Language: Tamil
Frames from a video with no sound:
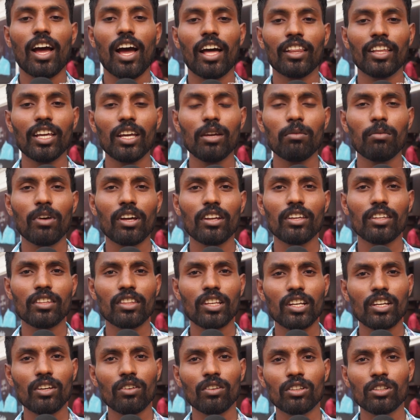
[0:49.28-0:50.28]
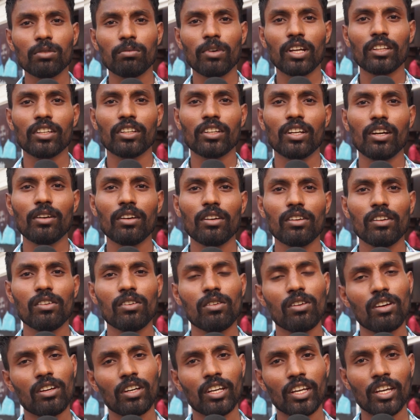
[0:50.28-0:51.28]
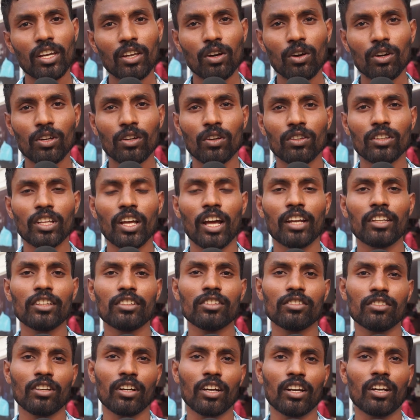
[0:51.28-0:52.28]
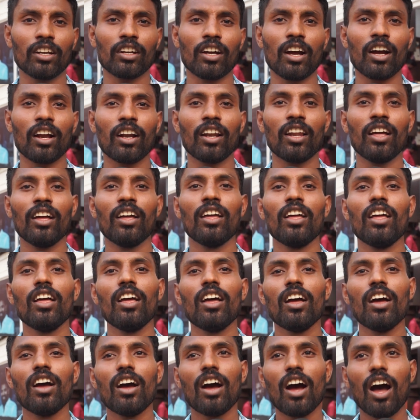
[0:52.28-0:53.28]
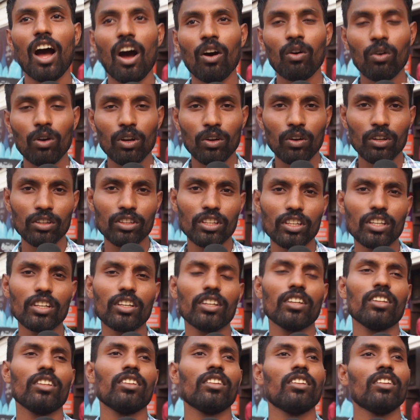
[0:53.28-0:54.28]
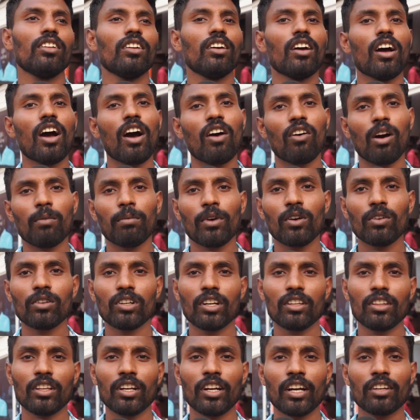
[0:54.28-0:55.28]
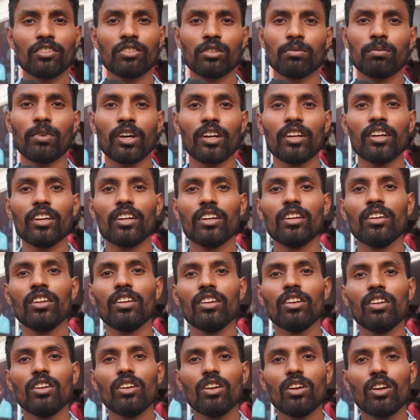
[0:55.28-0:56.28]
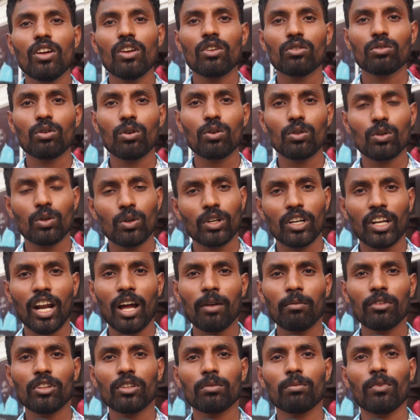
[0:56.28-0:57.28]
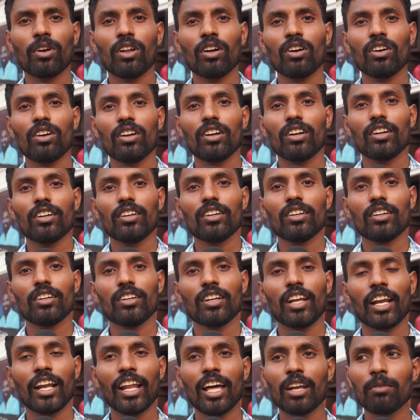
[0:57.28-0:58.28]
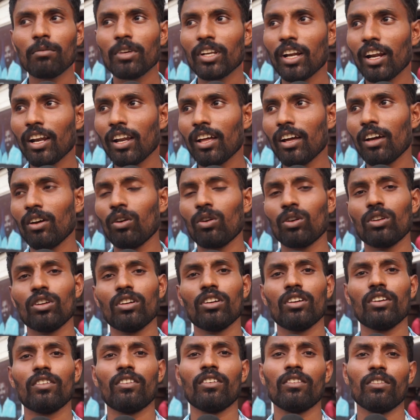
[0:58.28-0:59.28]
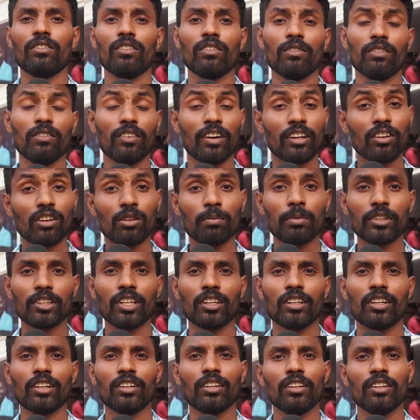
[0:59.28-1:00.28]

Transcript: அதே மாதிரி இதுலேயும் வந்து பார்த்தீங்கன்னா ஹீரோயினிக்கு வந்து அதித்தி சங்கர் இருக்காங்கல்ல அவங்களுக்கு வந்து அவங்க அப்பாவும் இதில் நடிச்சிருப்பார் ஸோ இது ஒரு கிராமத்து படம் எல்லாருமே நல்ல ஒரு வரவேற்பத்தை